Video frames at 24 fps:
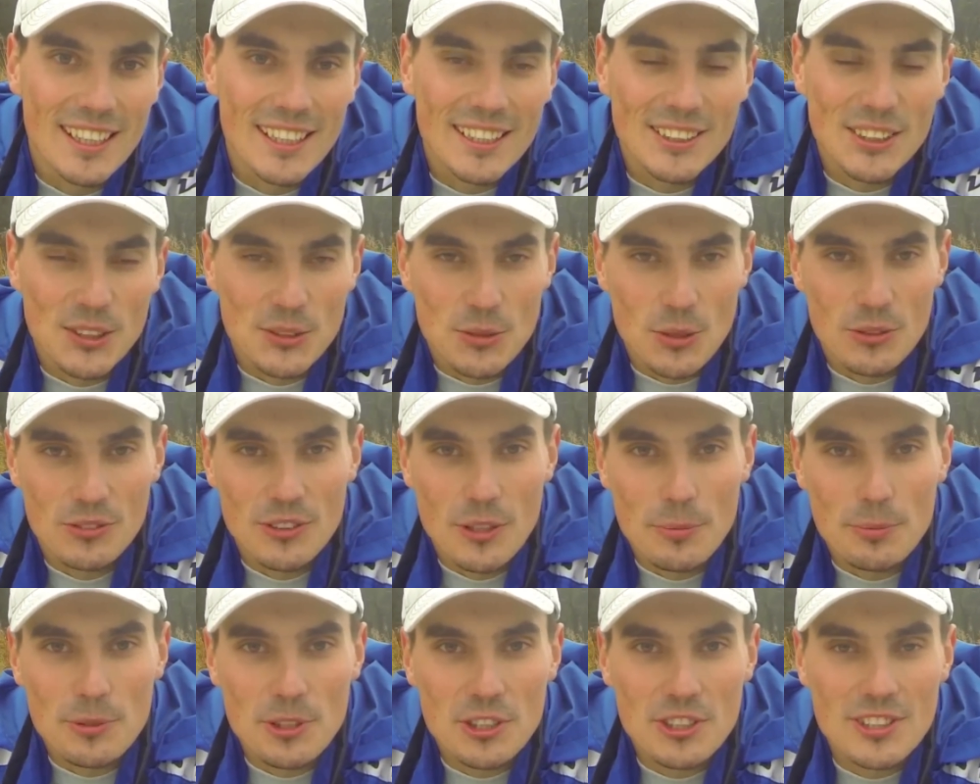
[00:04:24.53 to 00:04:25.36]
Dosłownie
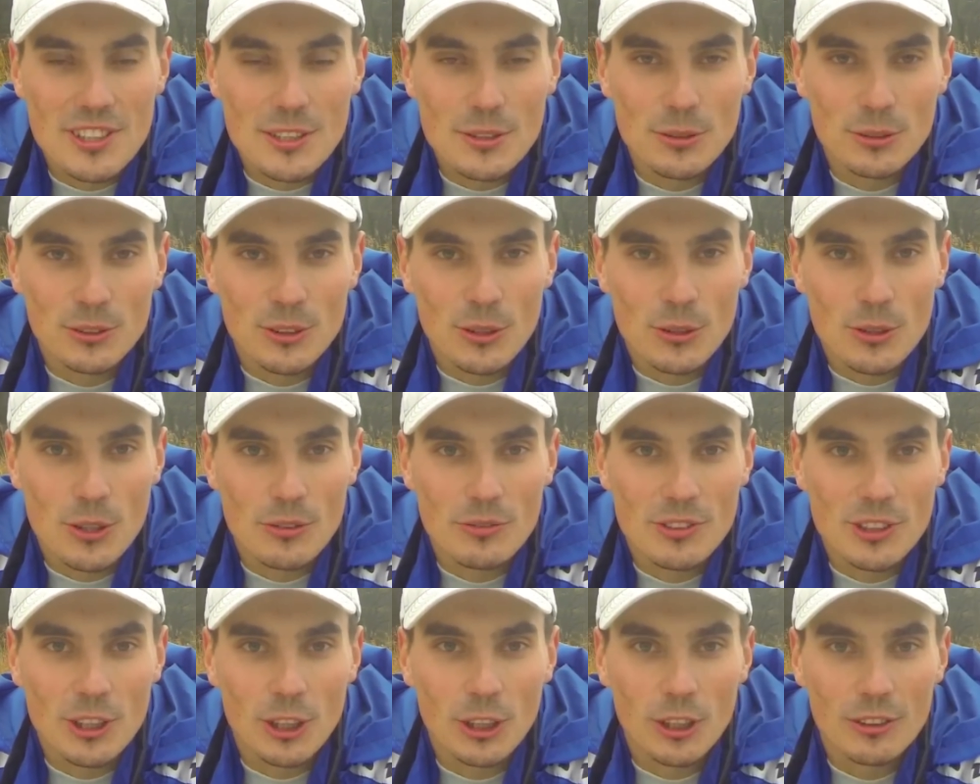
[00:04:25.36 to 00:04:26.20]
przed sekundą go
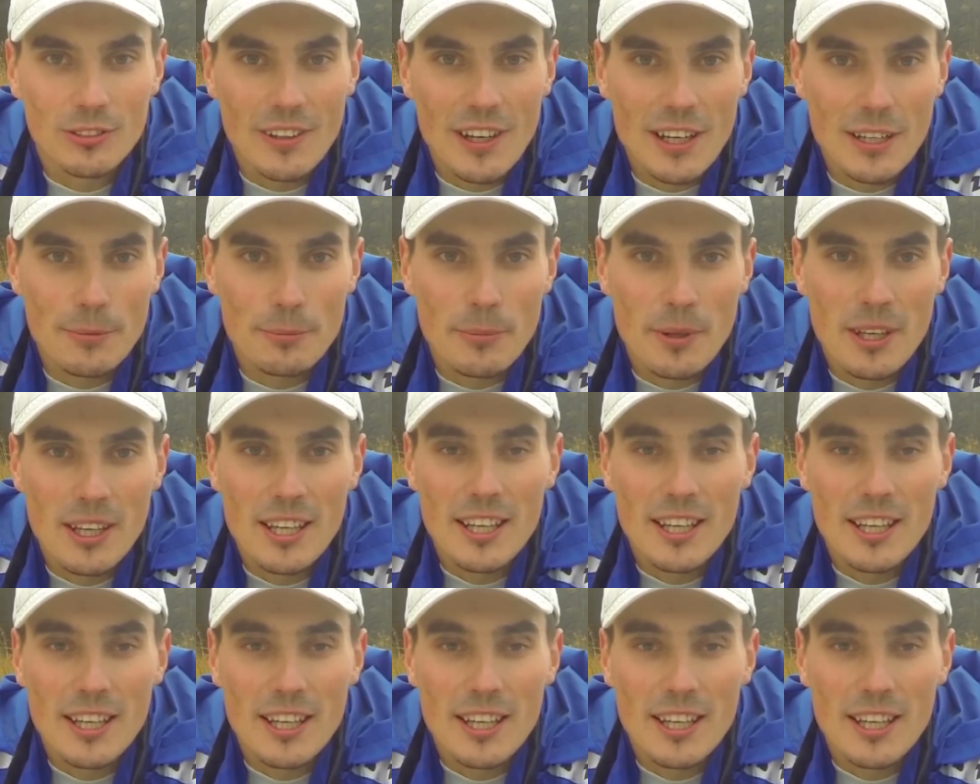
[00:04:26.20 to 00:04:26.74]
wyholowałem.